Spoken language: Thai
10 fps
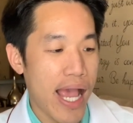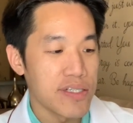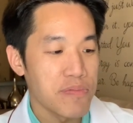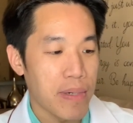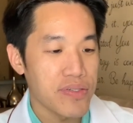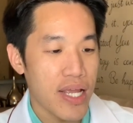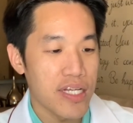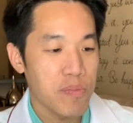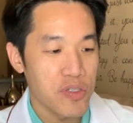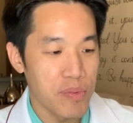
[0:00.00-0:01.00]
as much
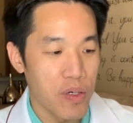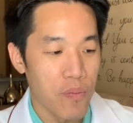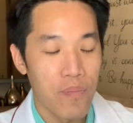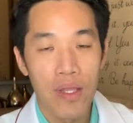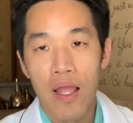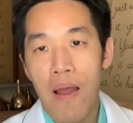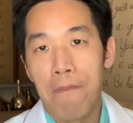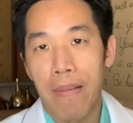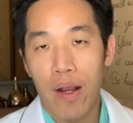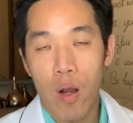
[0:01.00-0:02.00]
as possible
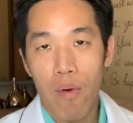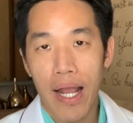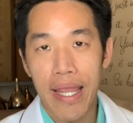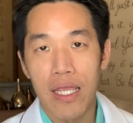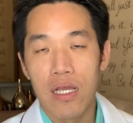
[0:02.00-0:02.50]
หมายความว่าไง